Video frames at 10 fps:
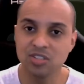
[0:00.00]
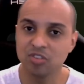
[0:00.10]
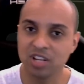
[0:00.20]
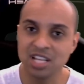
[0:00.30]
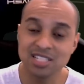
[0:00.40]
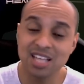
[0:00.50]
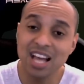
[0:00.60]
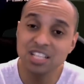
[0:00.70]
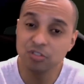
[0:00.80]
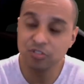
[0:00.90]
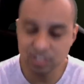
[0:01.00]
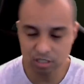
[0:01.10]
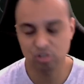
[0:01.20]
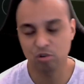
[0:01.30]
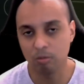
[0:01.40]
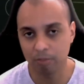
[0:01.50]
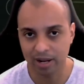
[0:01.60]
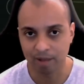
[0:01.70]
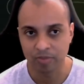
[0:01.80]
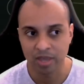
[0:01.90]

diferentes, é difícil de comparar.